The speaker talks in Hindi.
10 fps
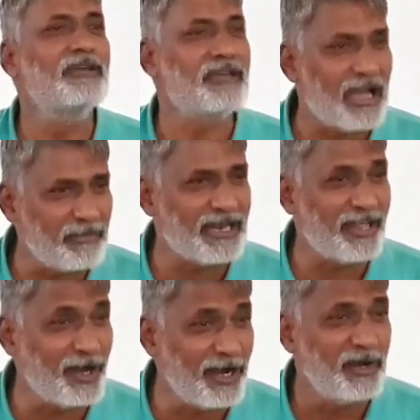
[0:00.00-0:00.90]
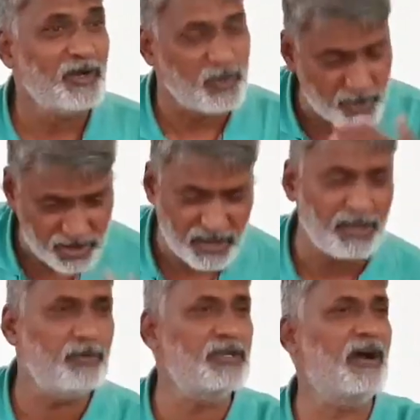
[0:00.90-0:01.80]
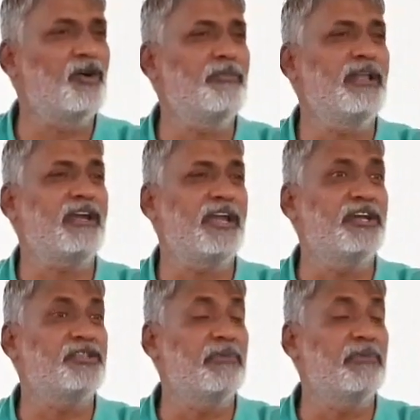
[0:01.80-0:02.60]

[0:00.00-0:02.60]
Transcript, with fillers: क्या बना दो कुछ दिन गुजारो मेरे खेत